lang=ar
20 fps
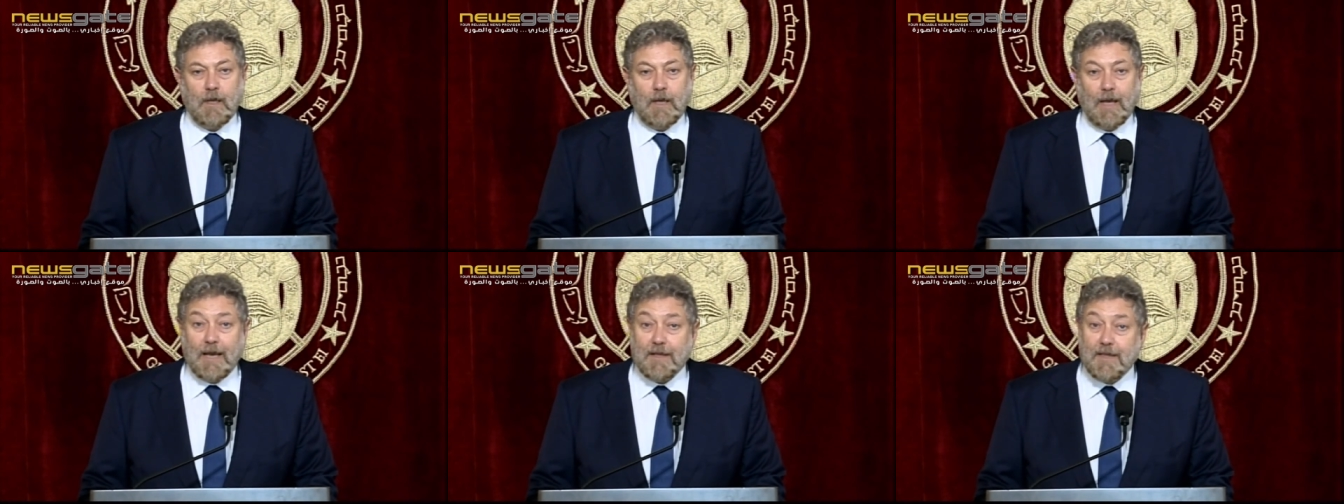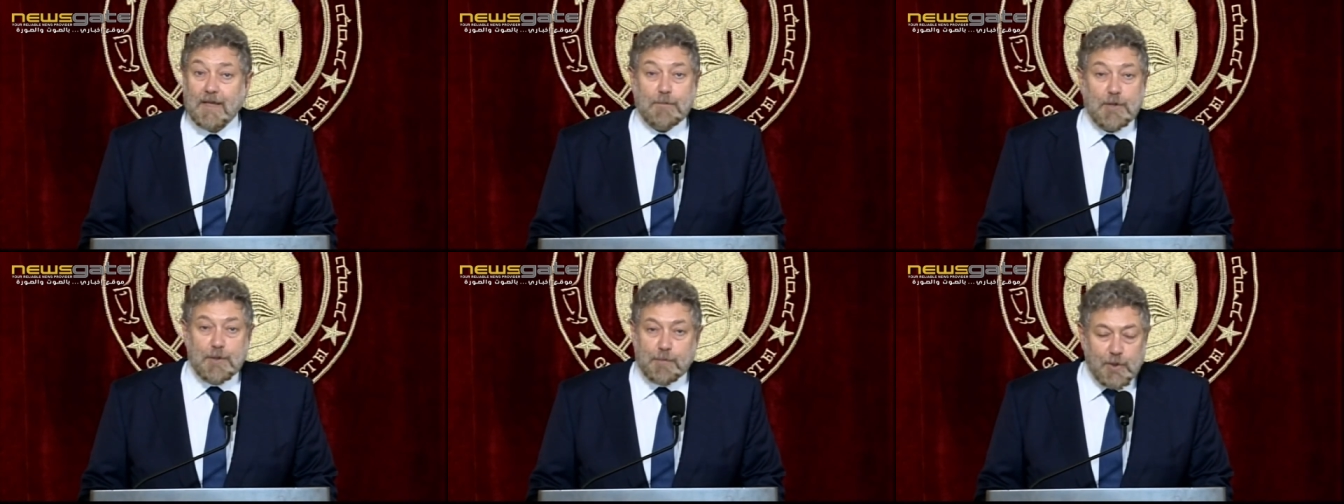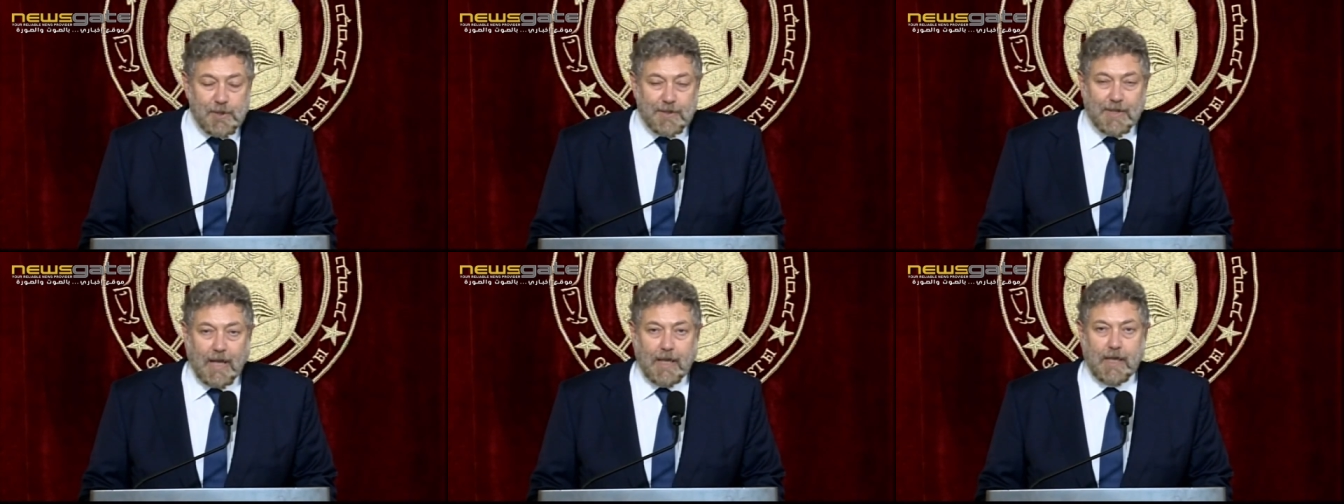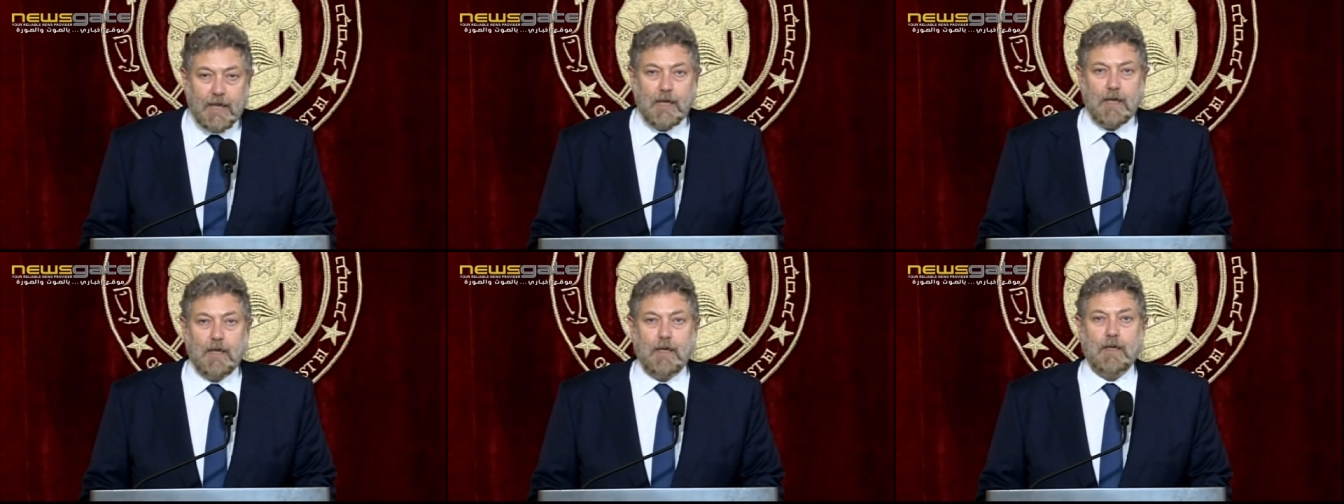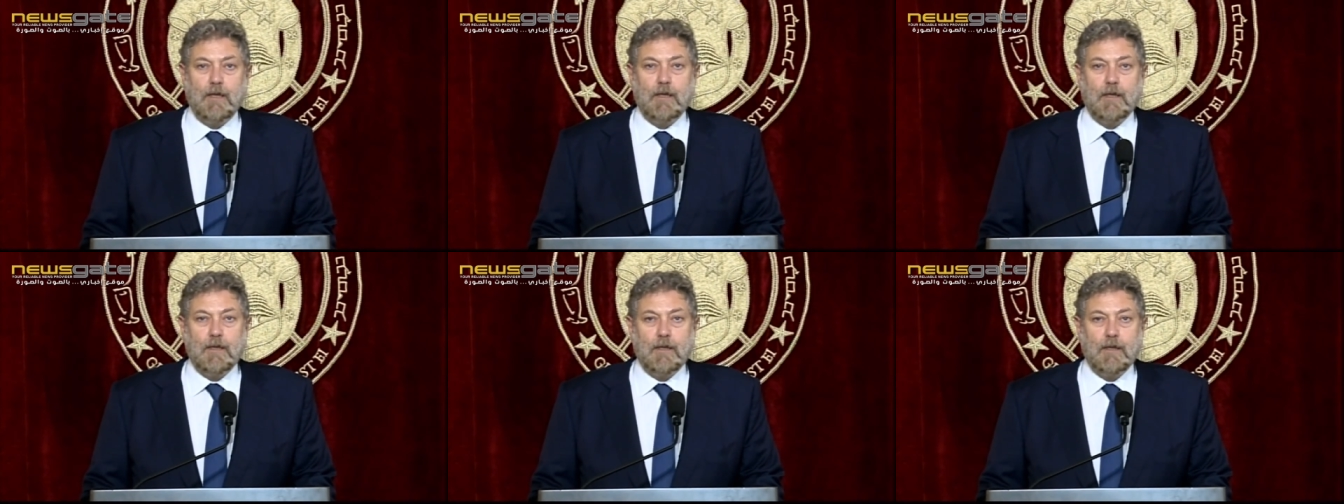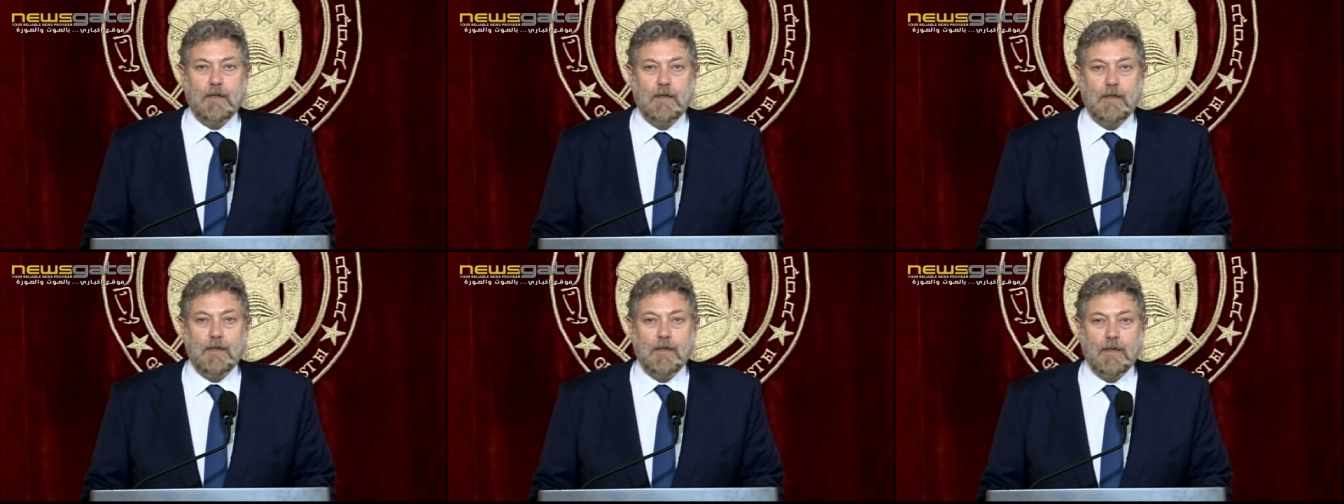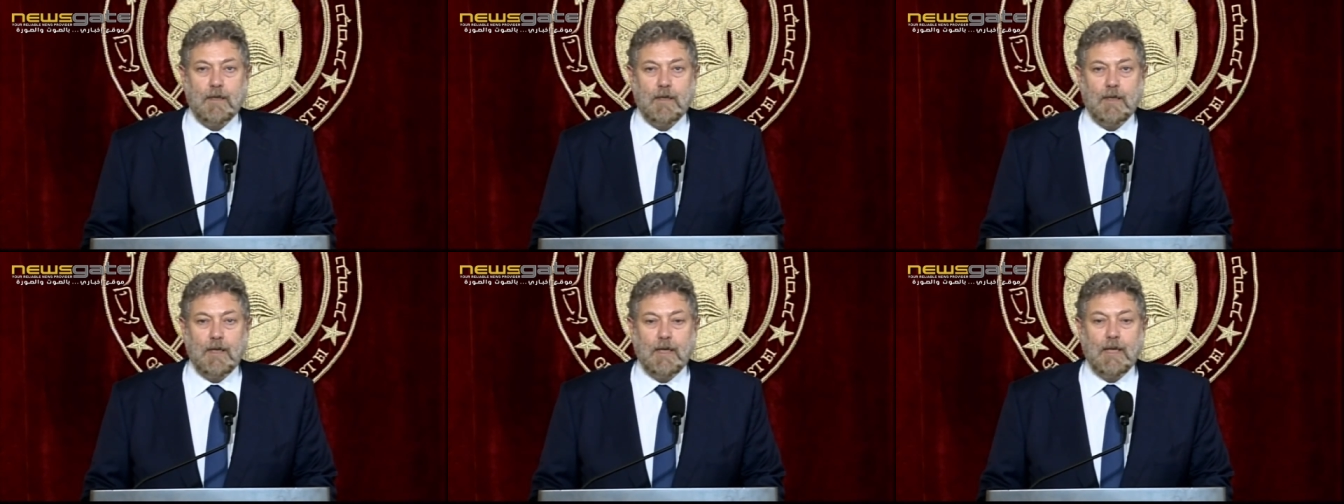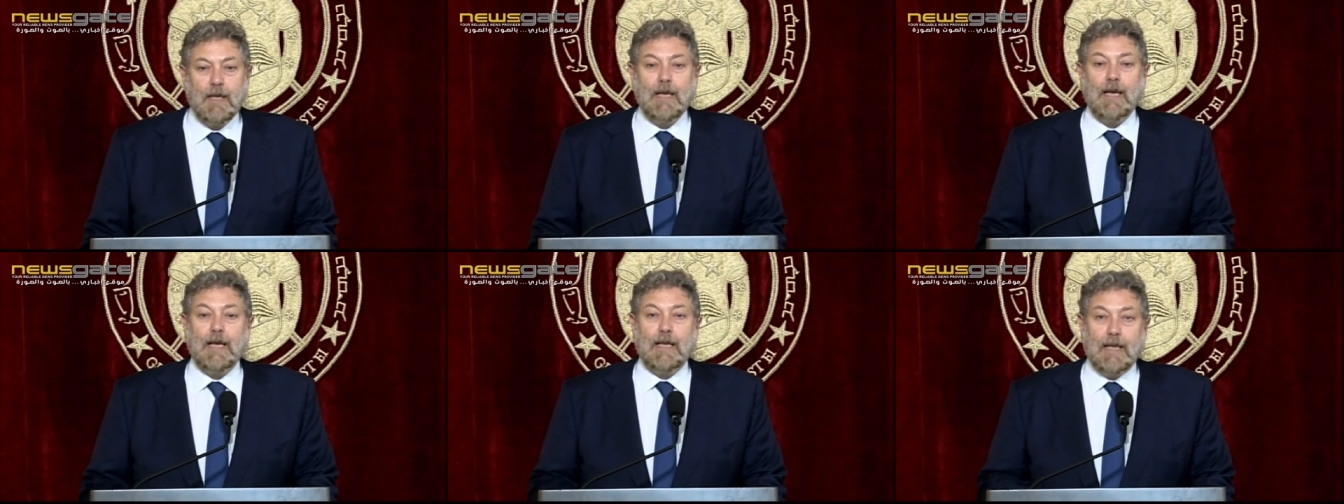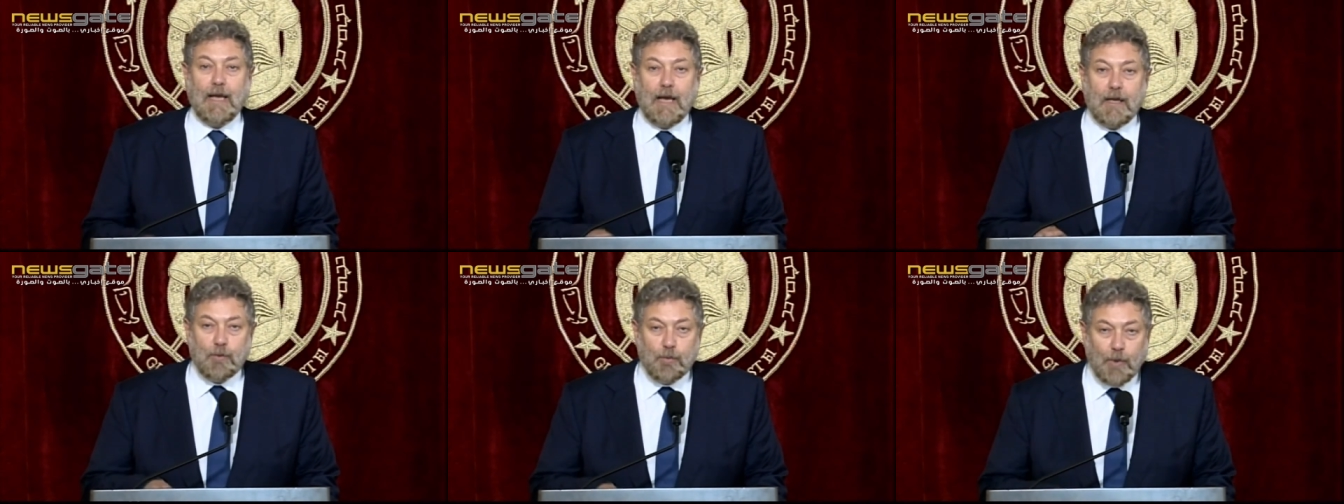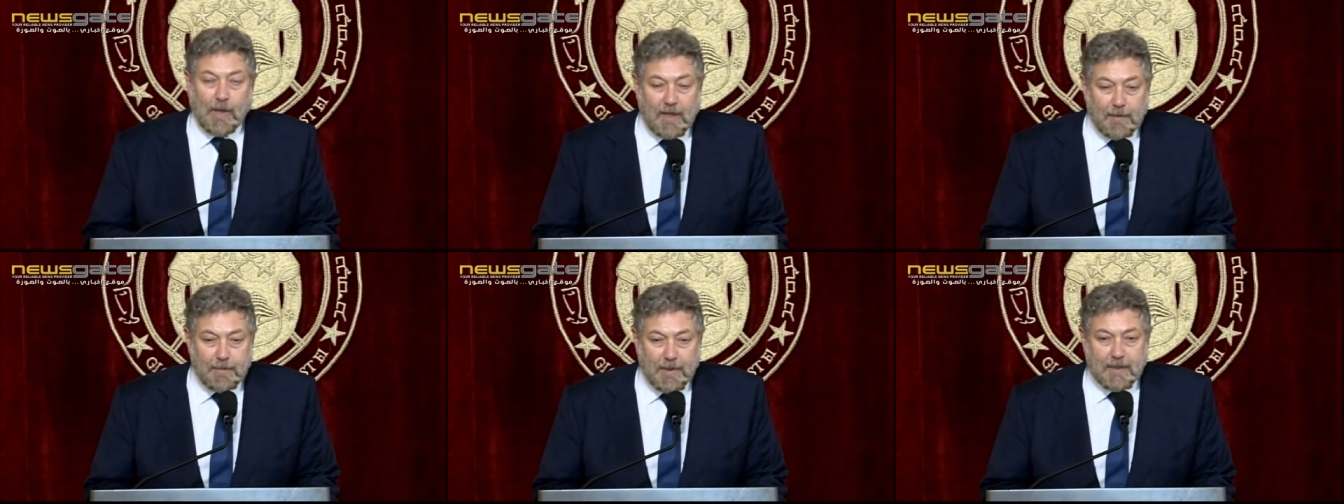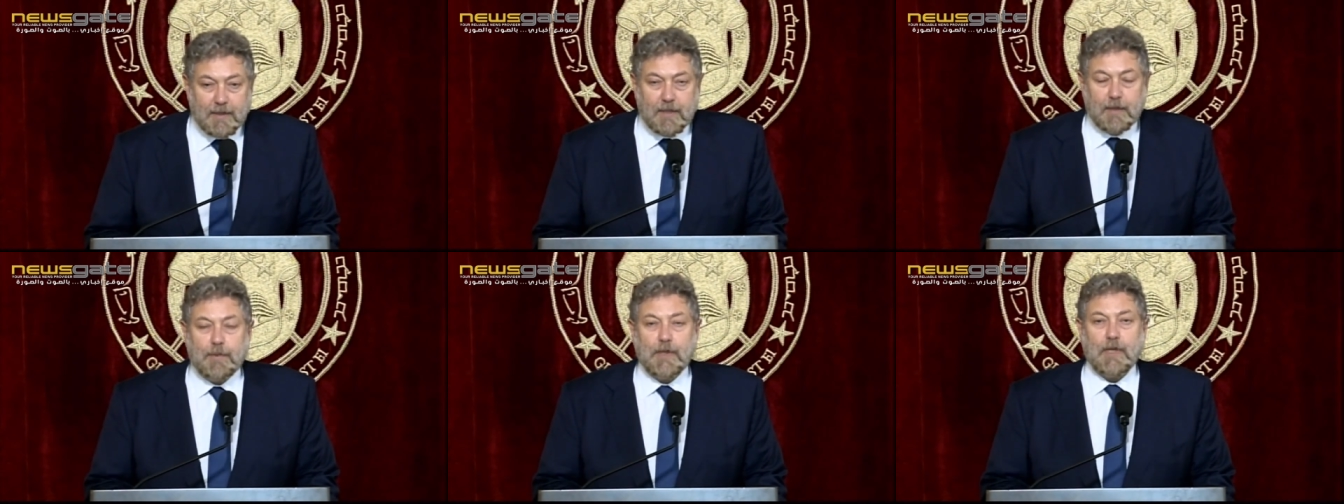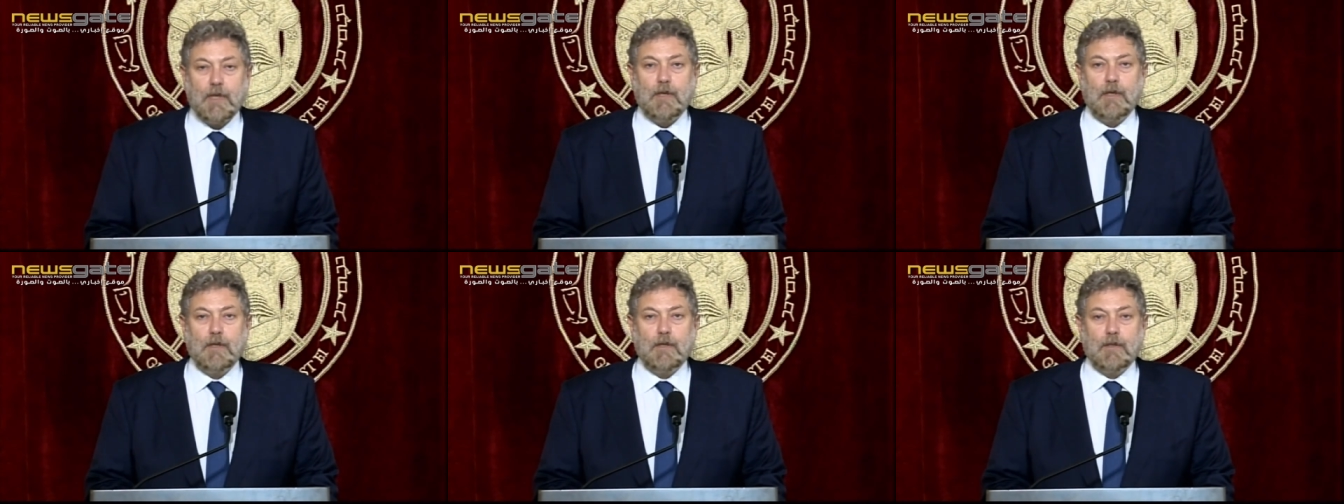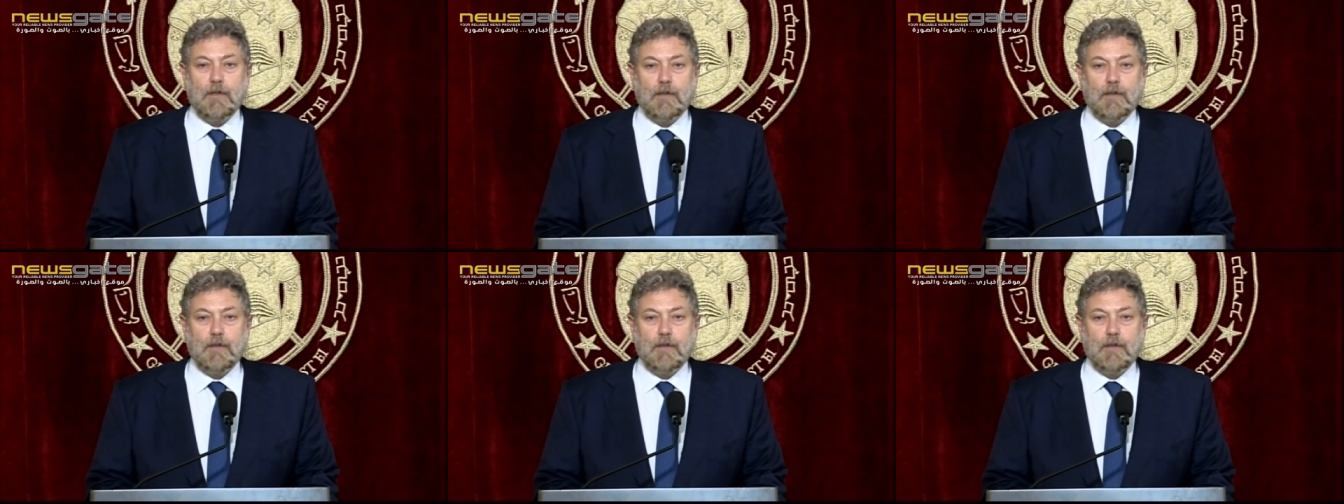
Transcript: هذا مش مستحيل لأنه أنا بعتبر